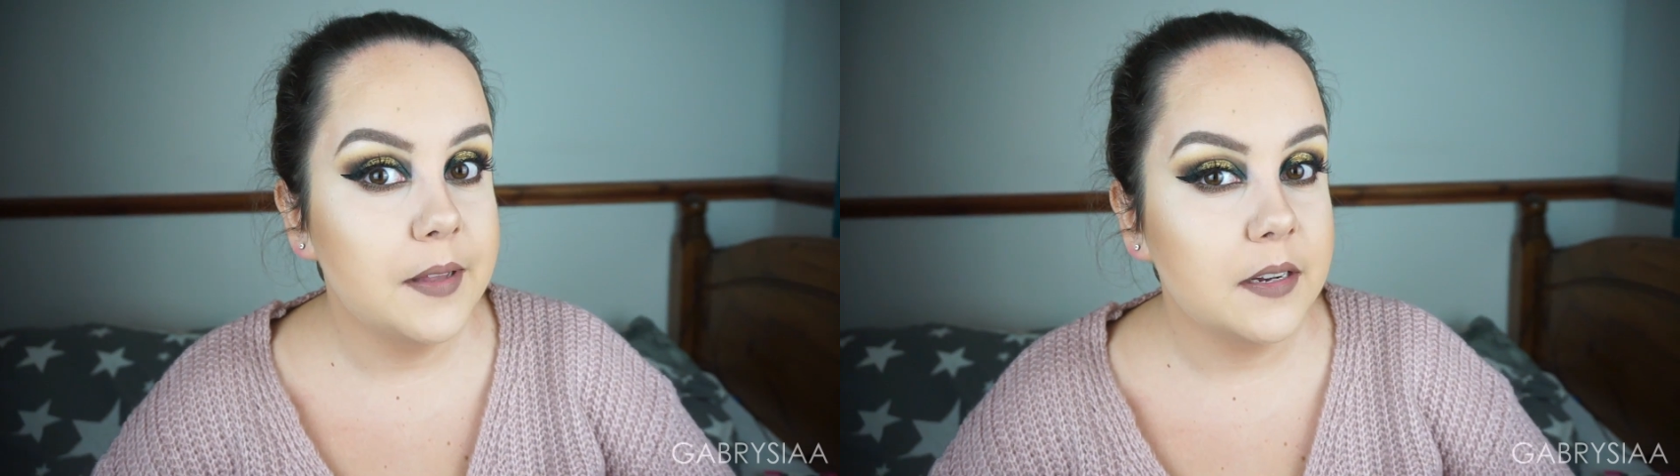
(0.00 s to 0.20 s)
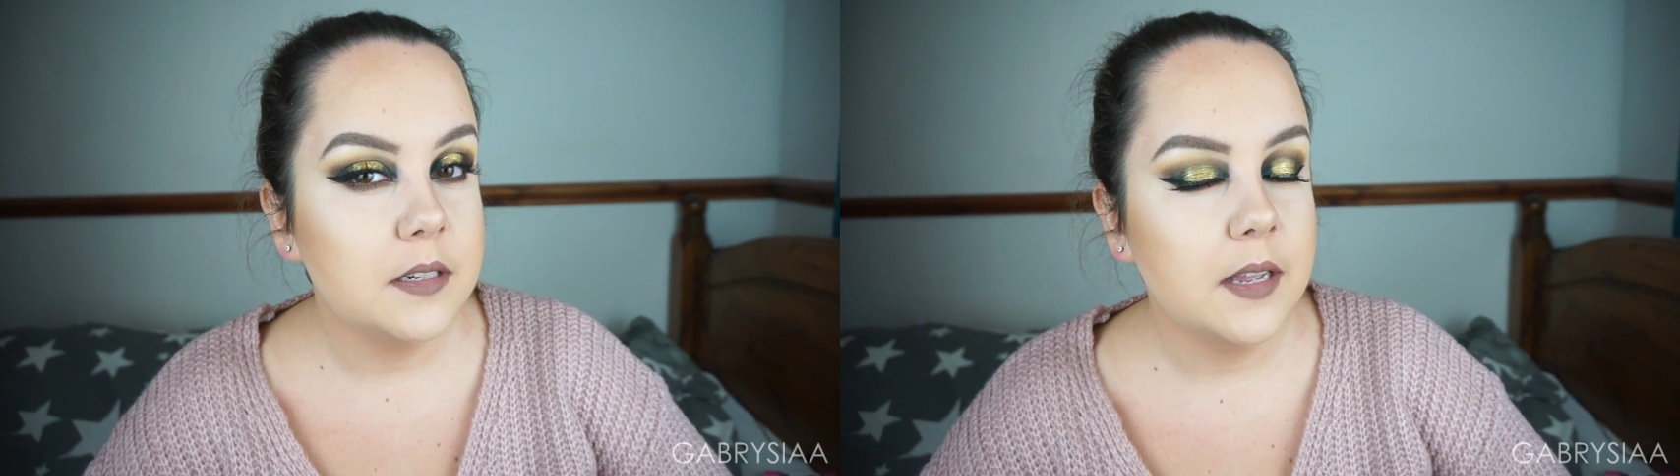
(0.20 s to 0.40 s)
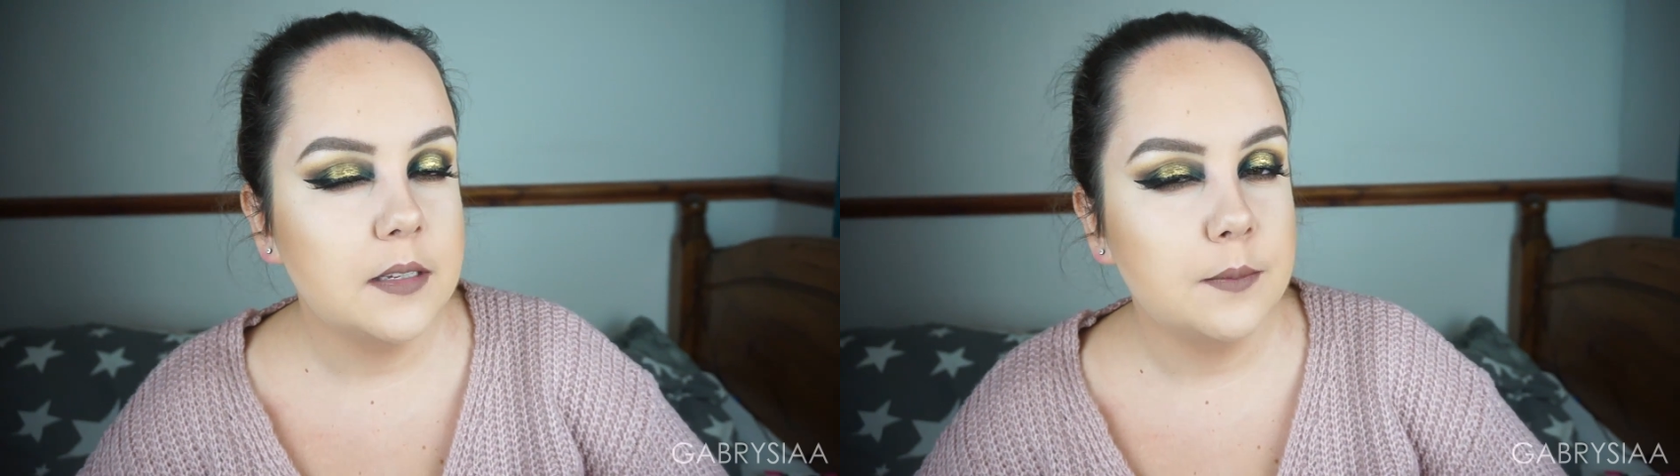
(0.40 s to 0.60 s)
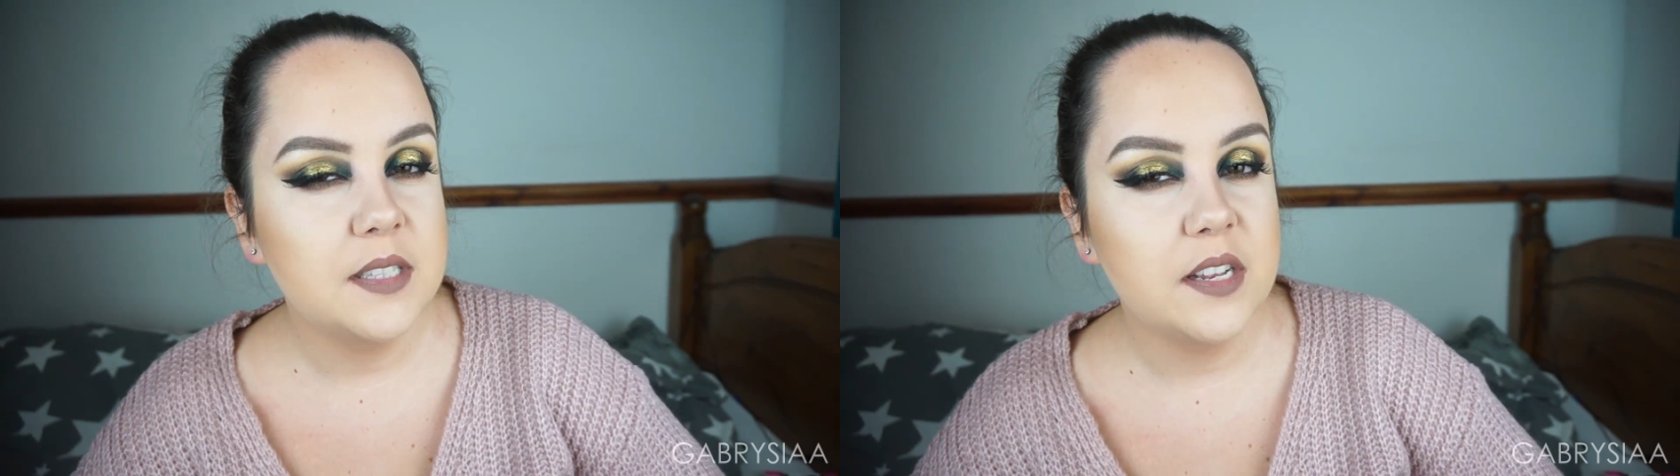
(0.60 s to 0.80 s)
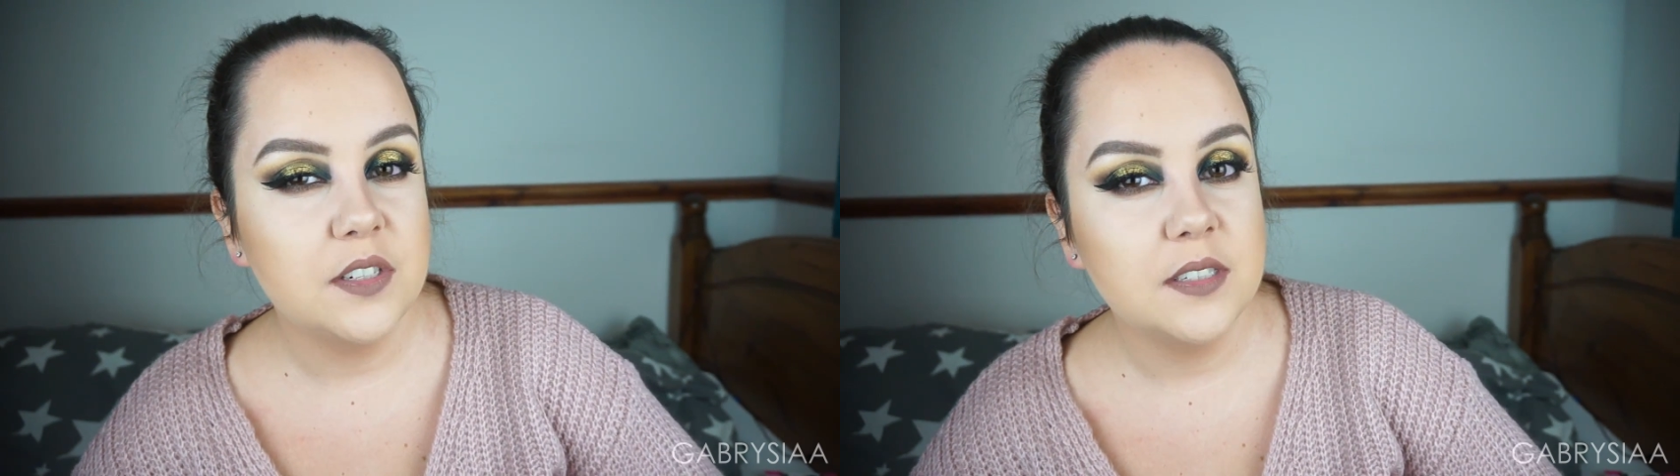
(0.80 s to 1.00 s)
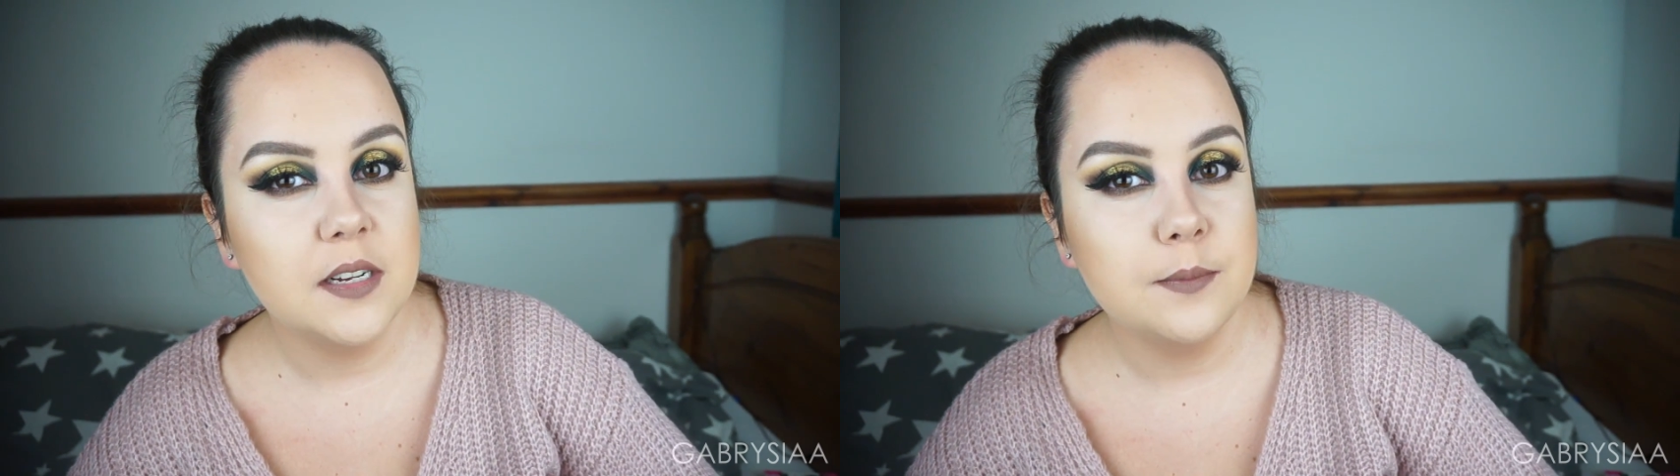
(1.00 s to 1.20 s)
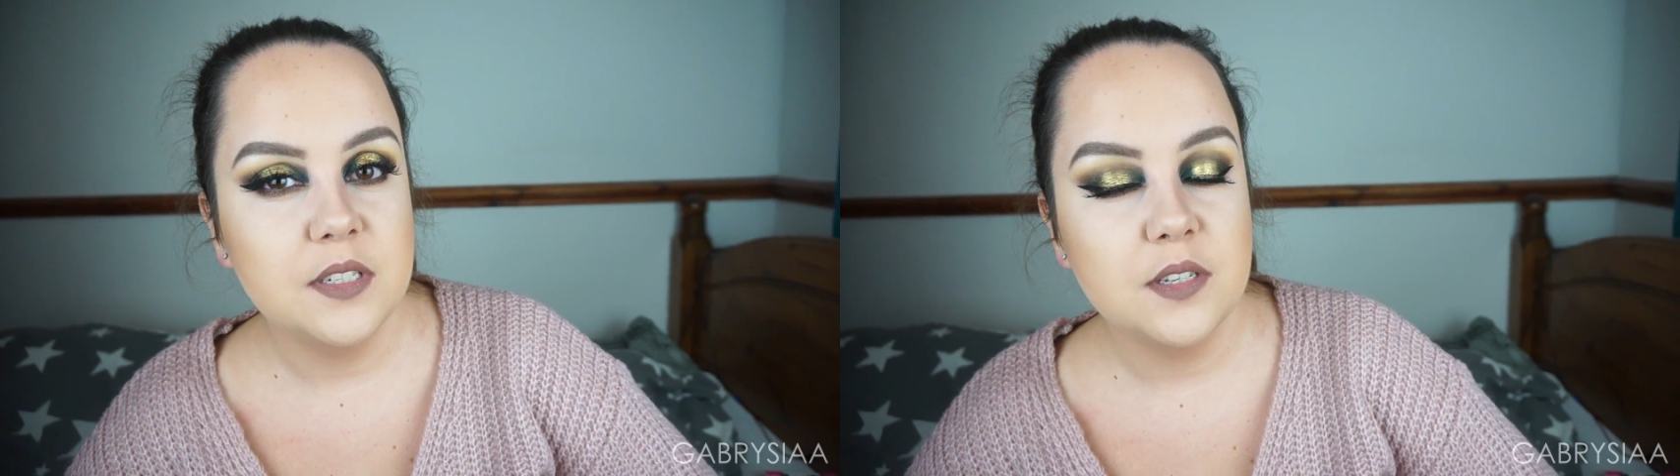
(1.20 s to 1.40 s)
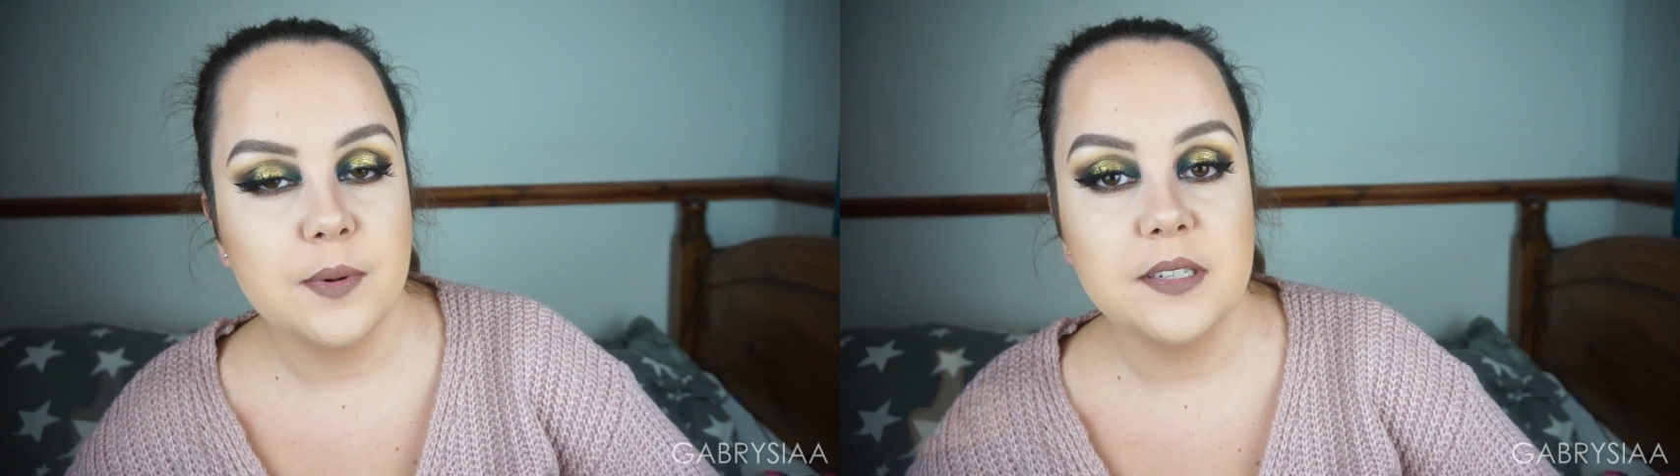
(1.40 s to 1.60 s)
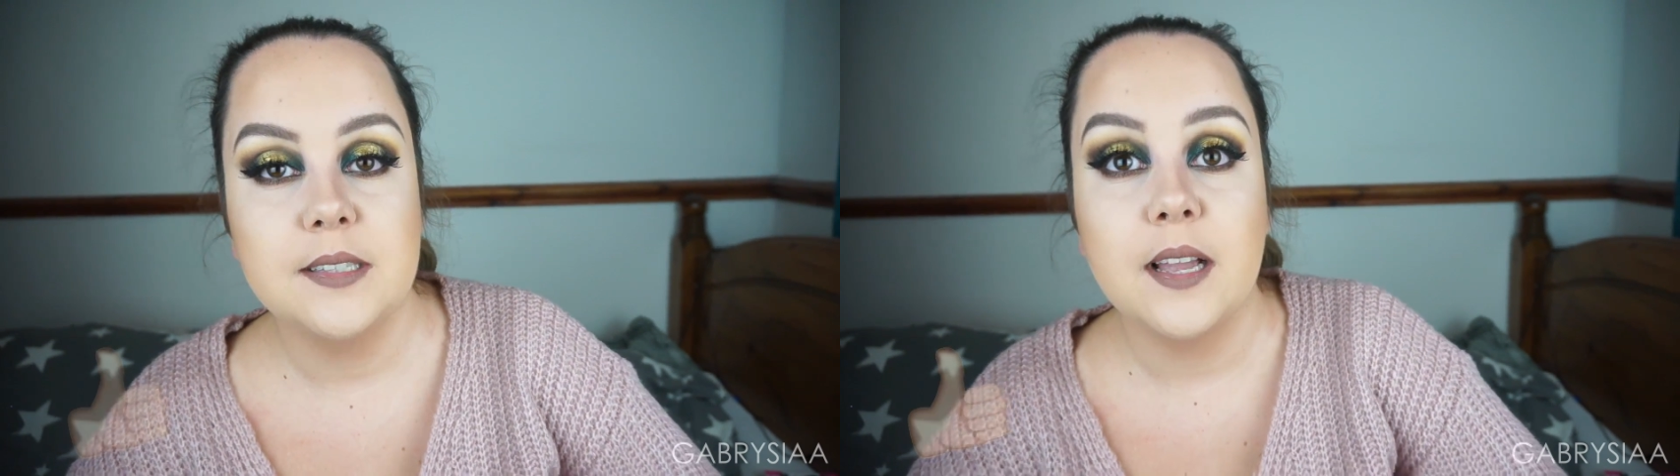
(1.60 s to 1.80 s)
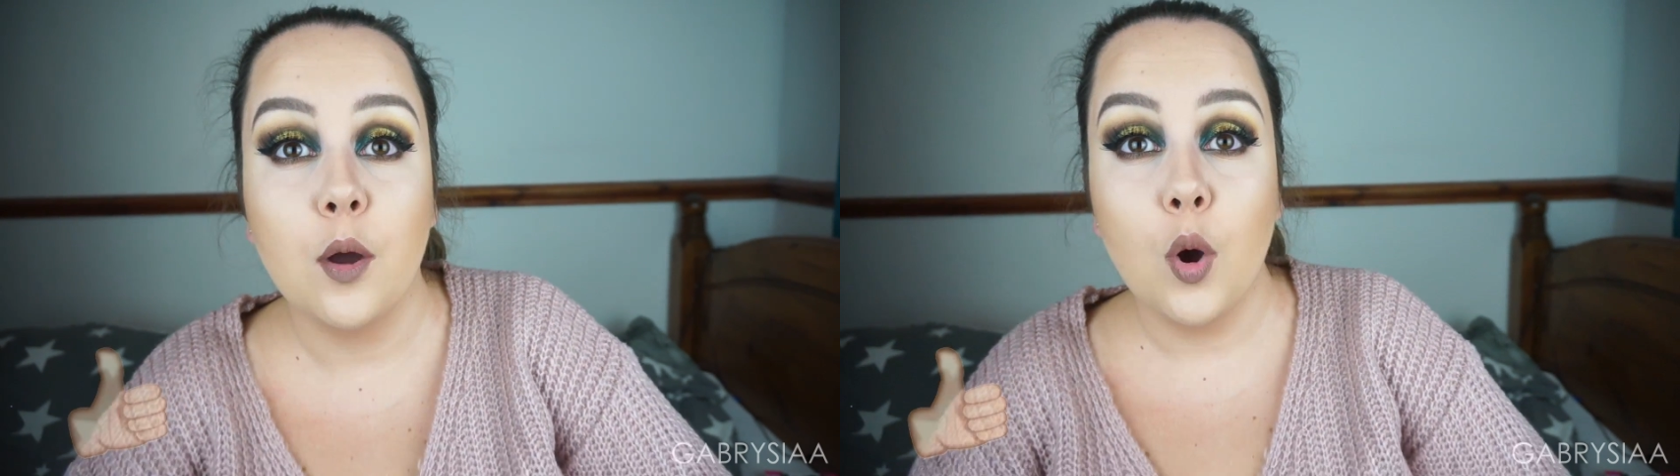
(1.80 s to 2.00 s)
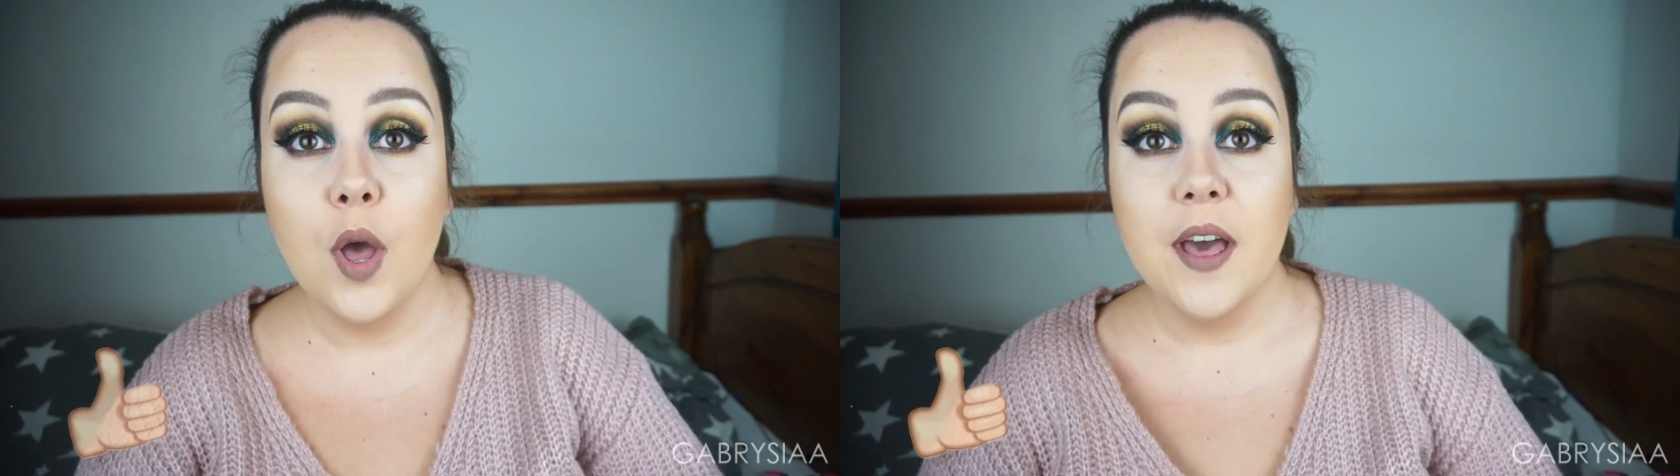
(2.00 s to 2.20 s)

Także dajcie mi znać, czy chcielibyście zobaczyć tego